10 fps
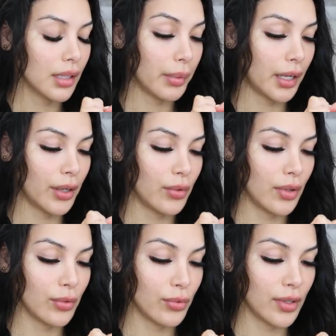Se me cayó
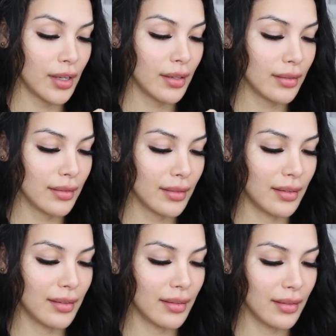una uña.
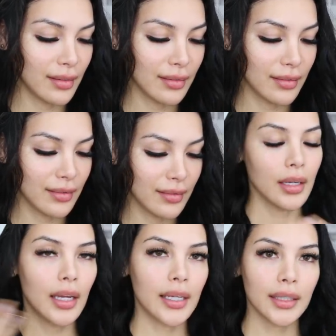
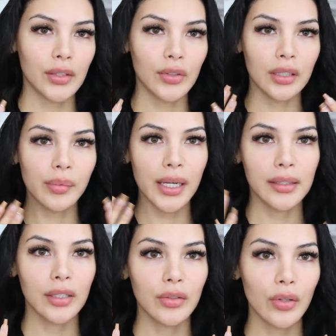Estas uñas me
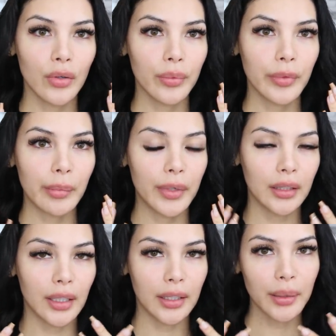las hizo mi
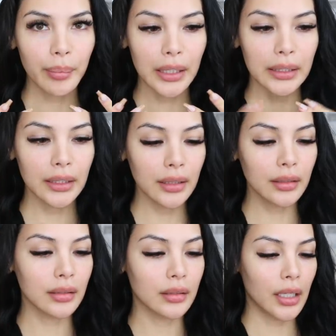hermanita Kimberly.